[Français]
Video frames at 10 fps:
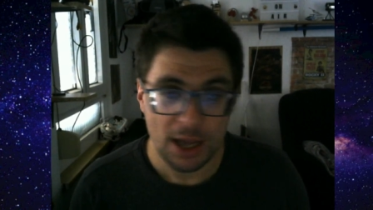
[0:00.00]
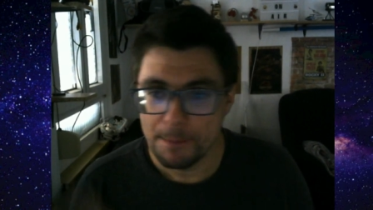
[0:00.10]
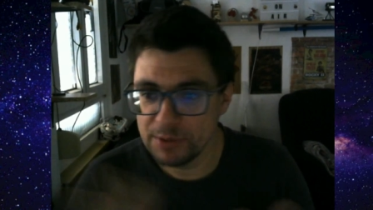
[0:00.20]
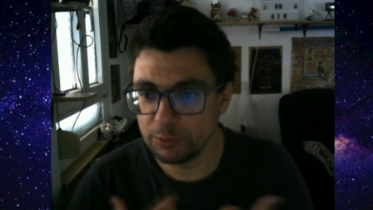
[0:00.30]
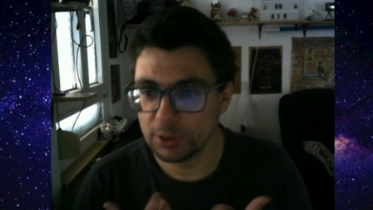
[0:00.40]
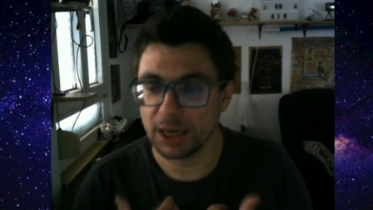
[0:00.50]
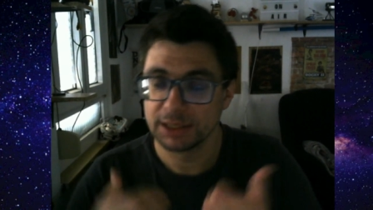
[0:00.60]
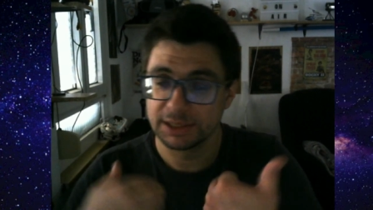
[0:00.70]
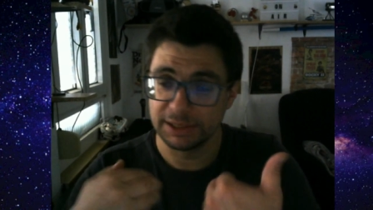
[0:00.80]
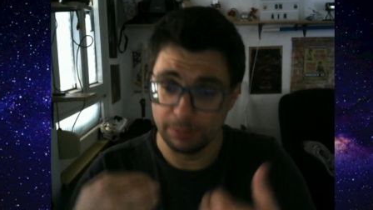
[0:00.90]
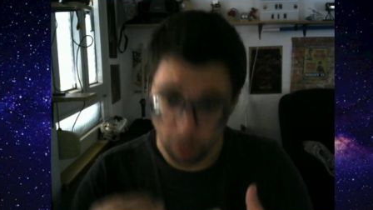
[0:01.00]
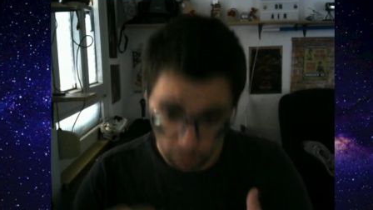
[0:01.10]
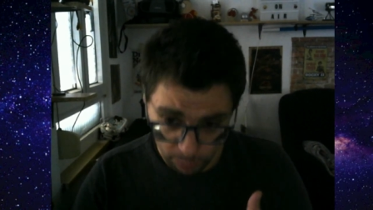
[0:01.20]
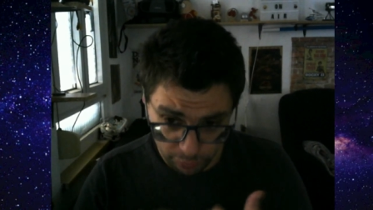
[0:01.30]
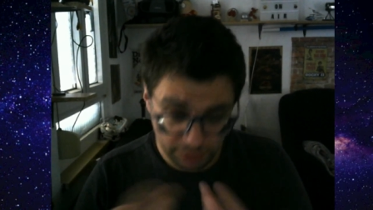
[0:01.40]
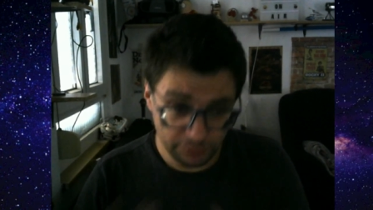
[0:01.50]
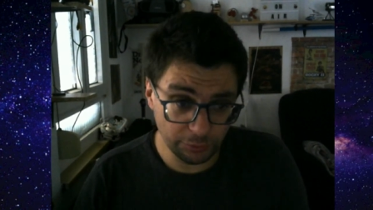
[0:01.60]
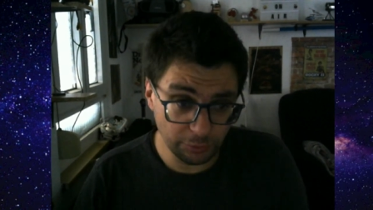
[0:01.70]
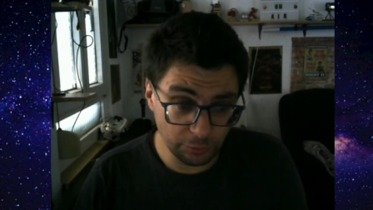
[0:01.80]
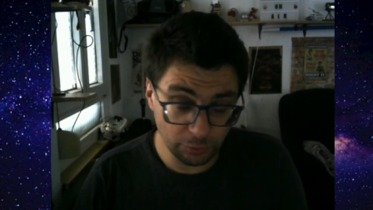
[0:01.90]
mais voilà, c'est mon point de
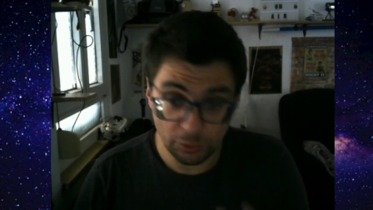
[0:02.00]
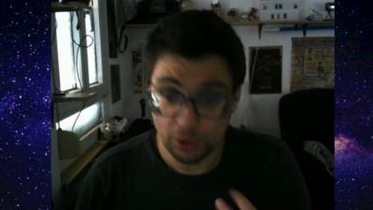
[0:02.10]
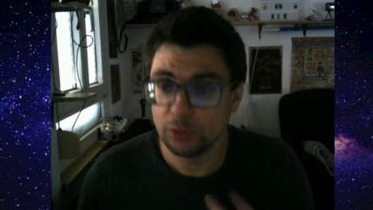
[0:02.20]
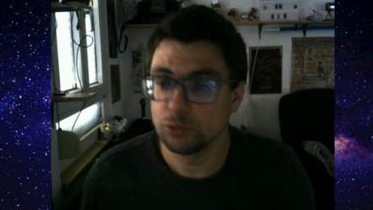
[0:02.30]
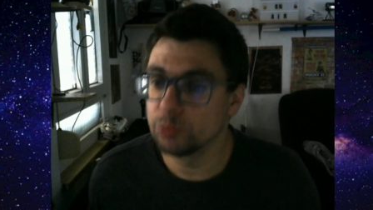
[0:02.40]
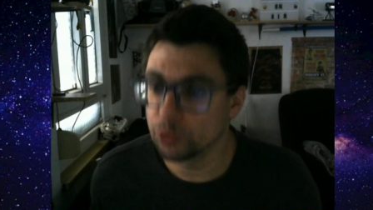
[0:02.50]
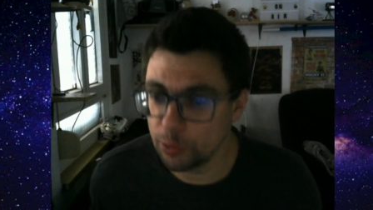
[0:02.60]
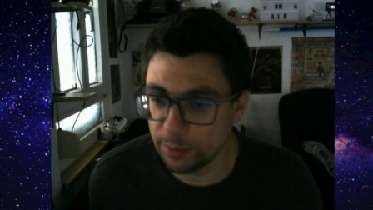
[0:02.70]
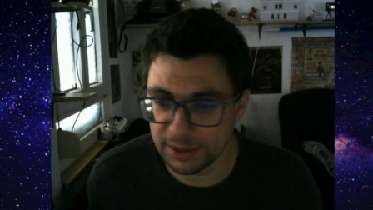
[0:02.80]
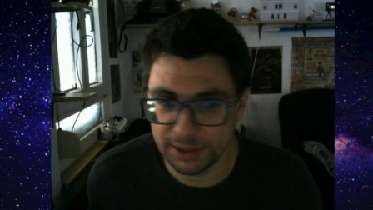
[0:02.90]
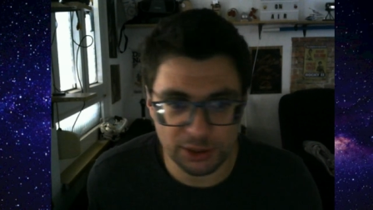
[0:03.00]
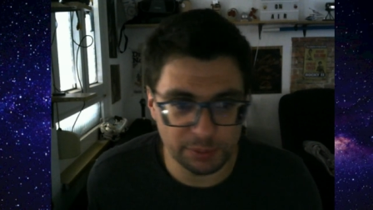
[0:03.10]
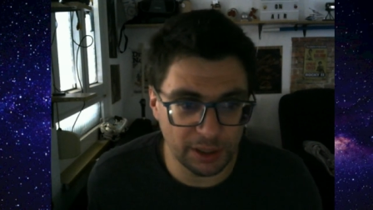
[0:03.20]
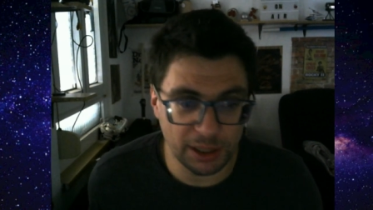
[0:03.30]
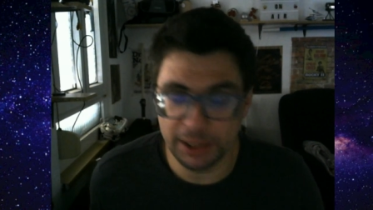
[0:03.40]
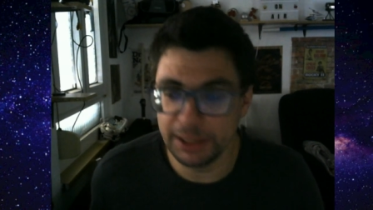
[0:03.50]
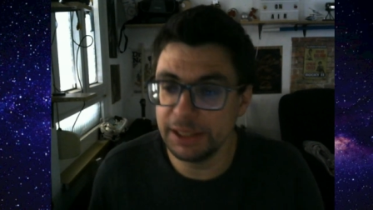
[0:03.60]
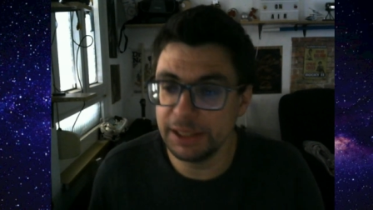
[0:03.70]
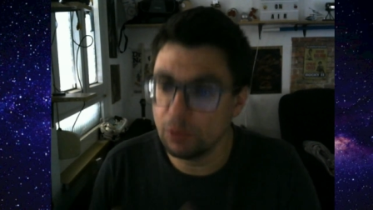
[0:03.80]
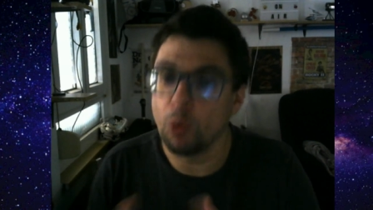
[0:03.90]
vue, tout le monde ne le partage pas,
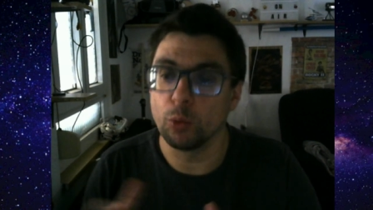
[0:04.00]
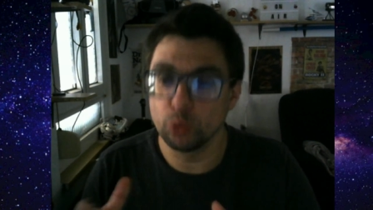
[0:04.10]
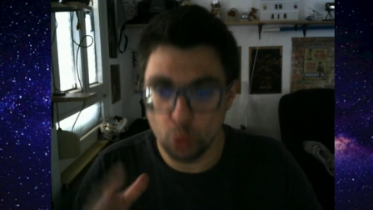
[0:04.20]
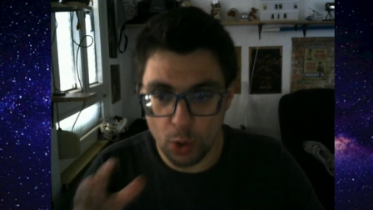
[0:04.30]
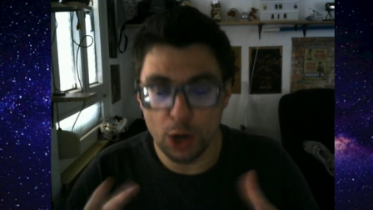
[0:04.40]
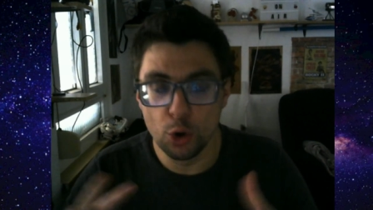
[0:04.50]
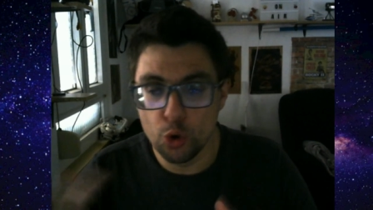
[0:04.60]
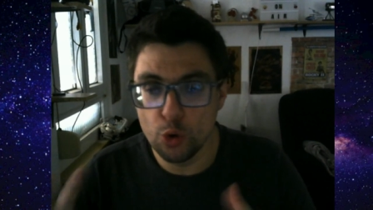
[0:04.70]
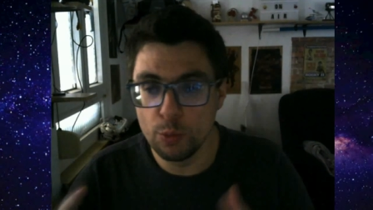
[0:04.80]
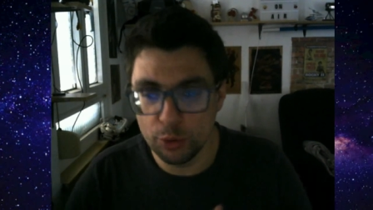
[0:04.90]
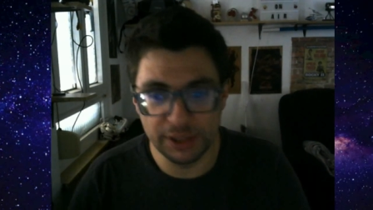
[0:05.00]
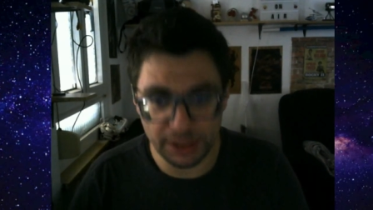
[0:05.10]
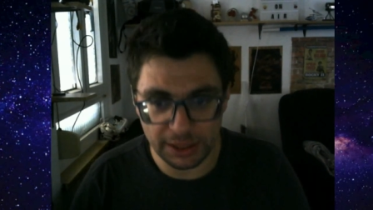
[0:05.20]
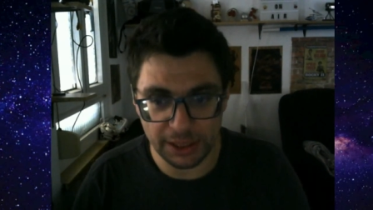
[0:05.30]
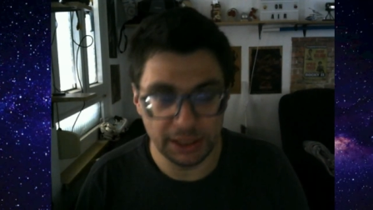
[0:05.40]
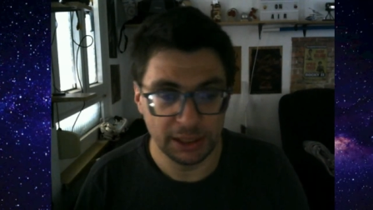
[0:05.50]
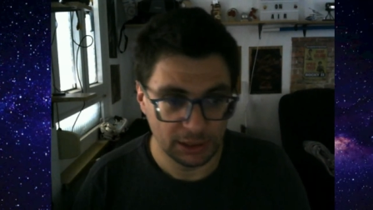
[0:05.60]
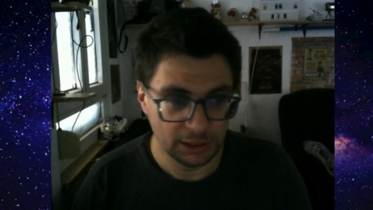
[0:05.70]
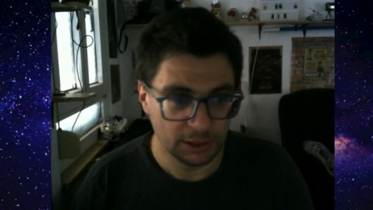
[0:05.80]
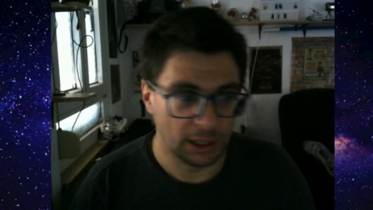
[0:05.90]
et on doit le modérer.
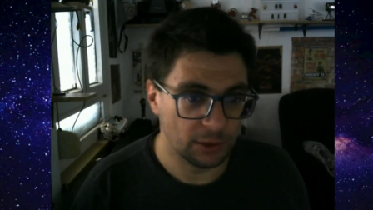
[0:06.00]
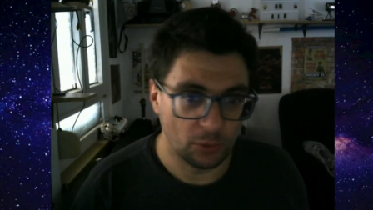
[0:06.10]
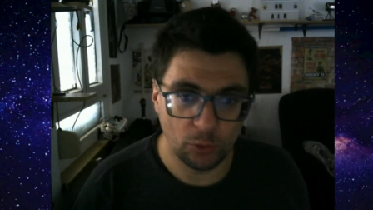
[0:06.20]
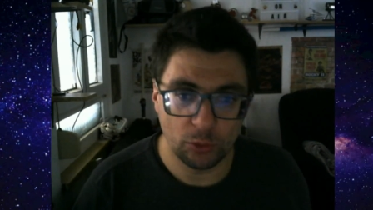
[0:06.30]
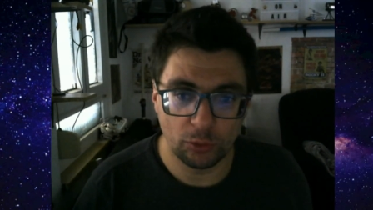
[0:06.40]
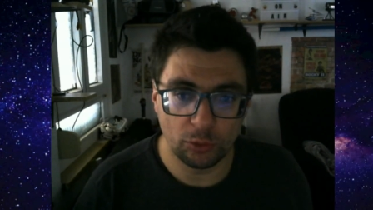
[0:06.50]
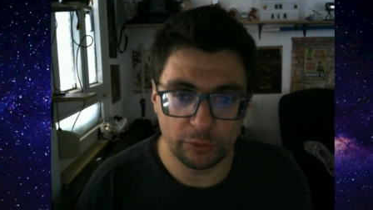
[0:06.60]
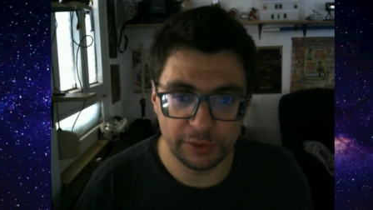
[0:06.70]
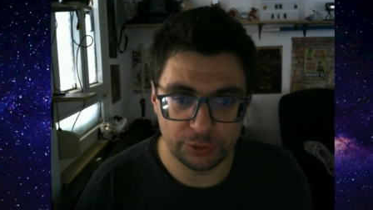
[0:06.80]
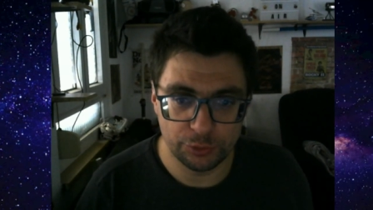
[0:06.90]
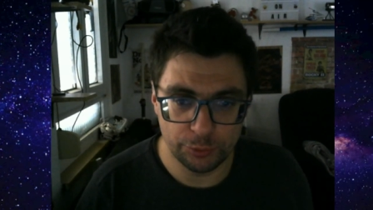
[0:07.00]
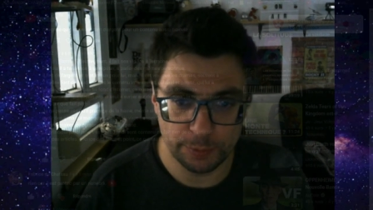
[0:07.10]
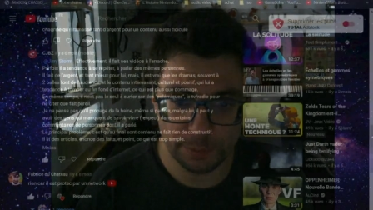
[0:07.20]
Hein. on, revient dessus,